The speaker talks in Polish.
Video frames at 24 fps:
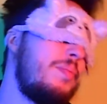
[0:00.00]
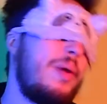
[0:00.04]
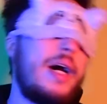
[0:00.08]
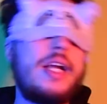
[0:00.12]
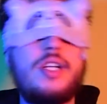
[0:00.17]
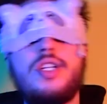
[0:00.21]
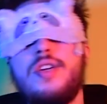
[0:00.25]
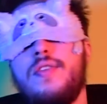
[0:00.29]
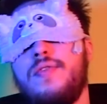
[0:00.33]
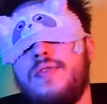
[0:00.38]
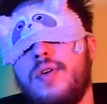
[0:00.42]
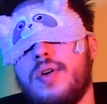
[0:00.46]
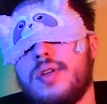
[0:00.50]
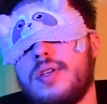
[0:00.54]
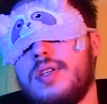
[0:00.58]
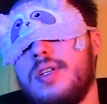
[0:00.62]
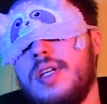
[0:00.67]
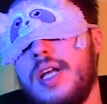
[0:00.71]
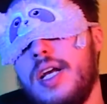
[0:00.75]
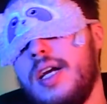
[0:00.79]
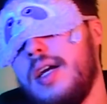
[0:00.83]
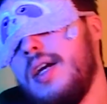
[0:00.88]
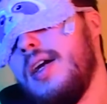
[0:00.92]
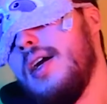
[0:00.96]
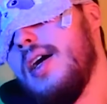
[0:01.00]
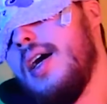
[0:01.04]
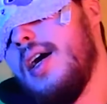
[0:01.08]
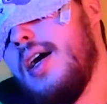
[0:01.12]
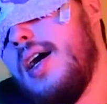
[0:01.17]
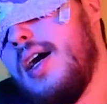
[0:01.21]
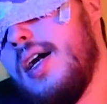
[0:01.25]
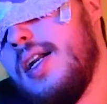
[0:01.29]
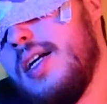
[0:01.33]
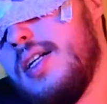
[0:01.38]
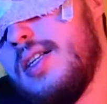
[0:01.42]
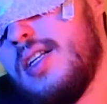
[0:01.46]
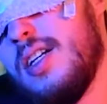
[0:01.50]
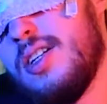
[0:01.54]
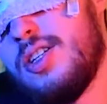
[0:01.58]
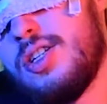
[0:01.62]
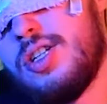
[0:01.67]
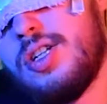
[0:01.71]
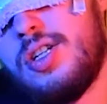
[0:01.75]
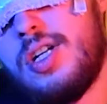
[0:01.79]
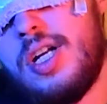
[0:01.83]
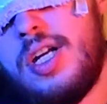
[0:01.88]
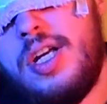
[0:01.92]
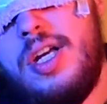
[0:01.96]
bardziej wodny, ale
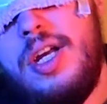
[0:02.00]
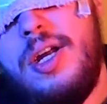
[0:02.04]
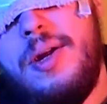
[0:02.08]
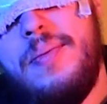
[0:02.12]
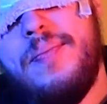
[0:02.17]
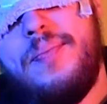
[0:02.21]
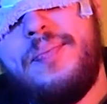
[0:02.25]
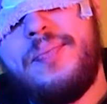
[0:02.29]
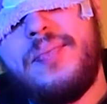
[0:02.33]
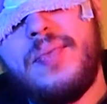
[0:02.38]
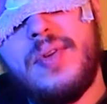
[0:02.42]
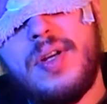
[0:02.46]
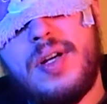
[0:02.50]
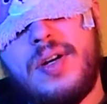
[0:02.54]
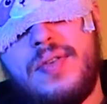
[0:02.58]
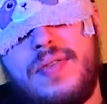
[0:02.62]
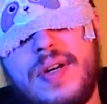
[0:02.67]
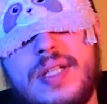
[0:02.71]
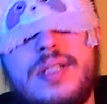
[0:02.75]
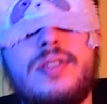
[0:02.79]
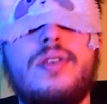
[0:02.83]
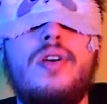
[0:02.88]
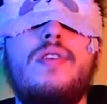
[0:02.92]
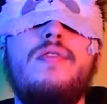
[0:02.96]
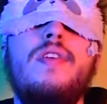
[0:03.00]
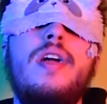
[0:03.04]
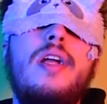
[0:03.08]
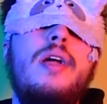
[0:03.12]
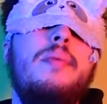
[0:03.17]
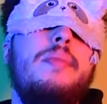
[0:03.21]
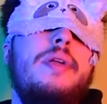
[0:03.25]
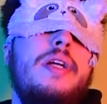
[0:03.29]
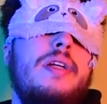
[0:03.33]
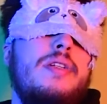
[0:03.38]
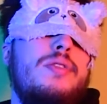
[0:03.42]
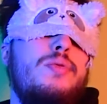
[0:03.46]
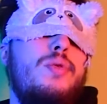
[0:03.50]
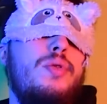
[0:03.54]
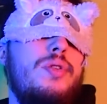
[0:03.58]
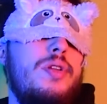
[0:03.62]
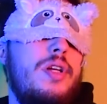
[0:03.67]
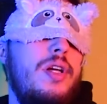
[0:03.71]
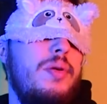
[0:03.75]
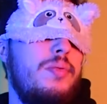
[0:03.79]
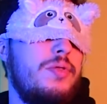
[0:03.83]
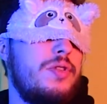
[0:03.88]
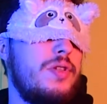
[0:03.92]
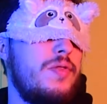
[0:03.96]
też taki kwaskowy, ale mniej
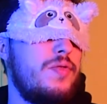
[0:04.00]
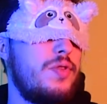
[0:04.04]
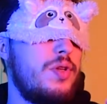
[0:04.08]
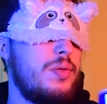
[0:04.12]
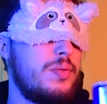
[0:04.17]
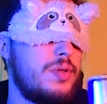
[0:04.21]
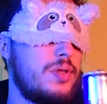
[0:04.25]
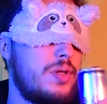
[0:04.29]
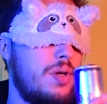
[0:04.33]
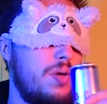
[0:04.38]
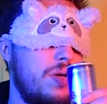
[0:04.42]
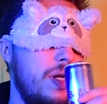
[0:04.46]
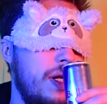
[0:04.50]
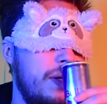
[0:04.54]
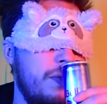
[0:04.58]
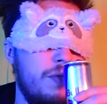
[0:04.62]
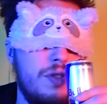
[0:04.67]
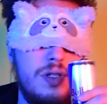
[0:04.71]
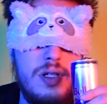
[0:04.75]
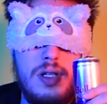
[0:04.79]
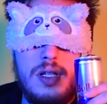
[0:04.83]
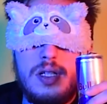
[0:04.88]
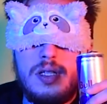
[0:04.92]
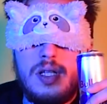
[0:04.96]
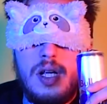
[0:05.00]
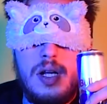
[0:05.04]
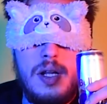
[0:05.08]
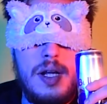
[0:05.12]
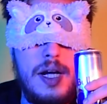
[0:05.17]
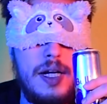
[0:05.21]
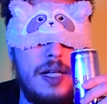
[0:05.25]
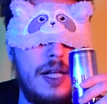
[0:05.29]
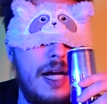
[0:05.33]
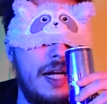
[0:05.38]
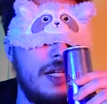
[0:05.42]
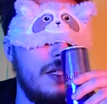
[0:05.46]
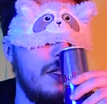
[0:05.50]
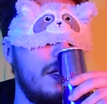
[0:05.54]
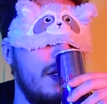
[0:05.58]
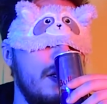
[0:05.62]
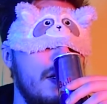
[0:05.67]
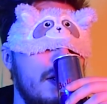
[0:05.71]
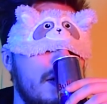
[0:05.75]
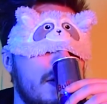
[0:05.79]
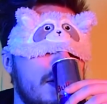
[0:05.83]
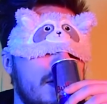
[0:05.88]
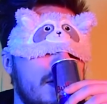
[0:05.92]
słodki. Może w tą stronę, może to jest ten najtańszy?